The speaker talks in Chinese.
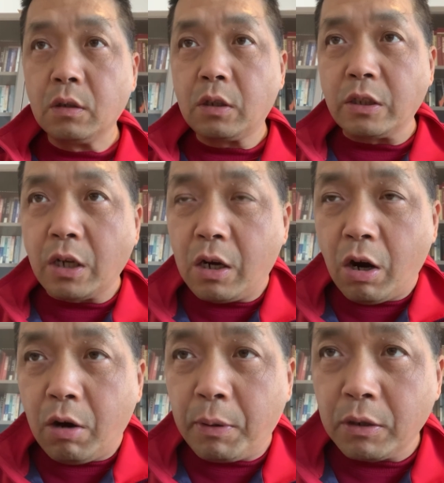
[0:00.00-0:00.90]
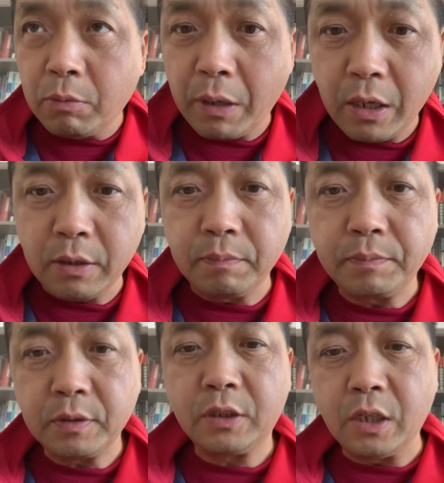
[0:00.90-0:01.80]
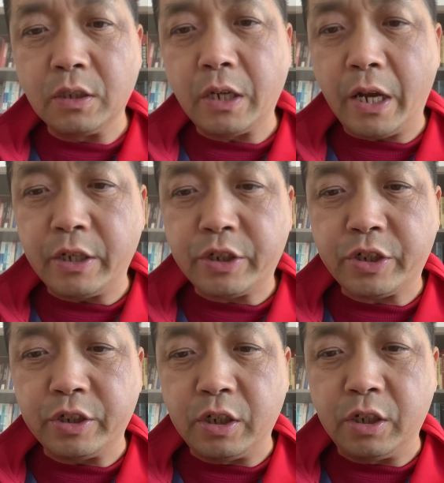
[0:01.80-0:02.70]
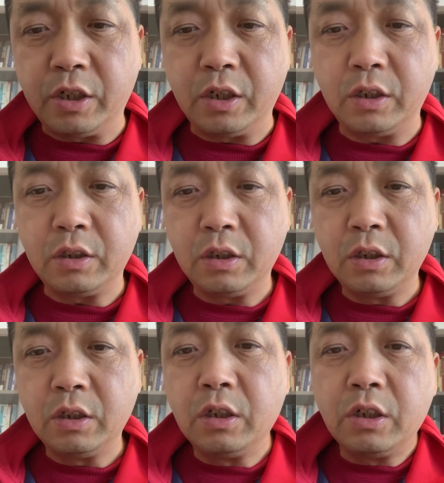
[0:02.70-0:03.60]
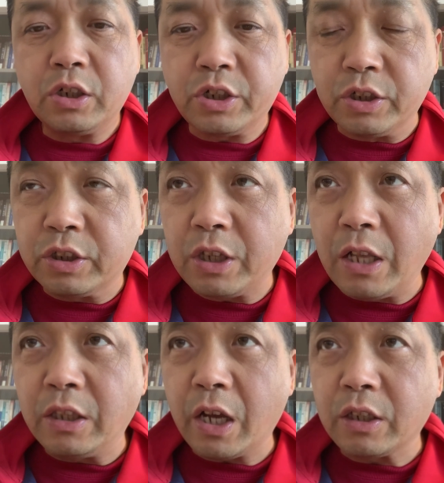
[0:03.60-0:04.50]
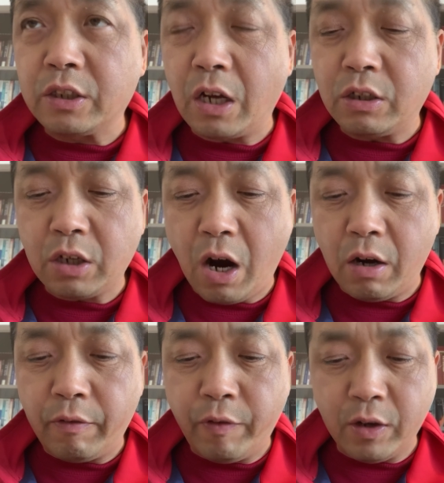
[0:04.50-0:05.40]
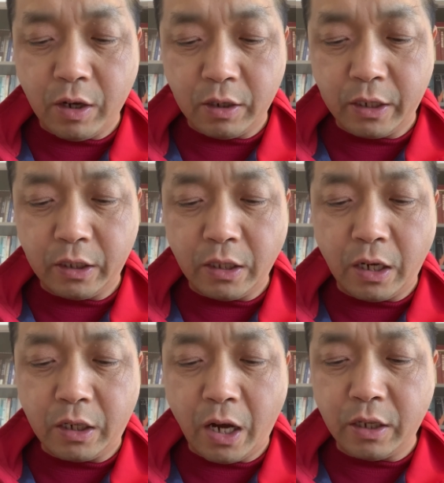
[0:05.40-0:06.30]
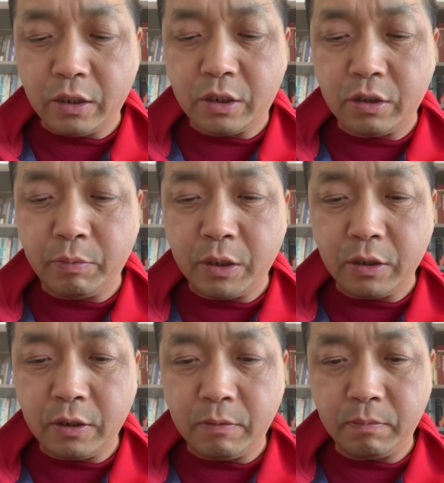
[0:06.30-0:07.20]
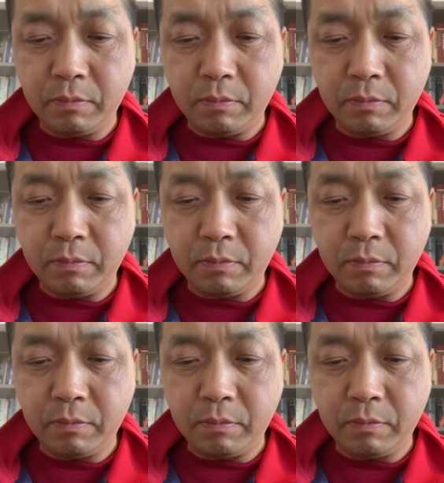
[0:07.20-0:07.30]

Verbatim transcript: 大家好，朋友们，现在是十三点三十二分啊！给大家看一个视频。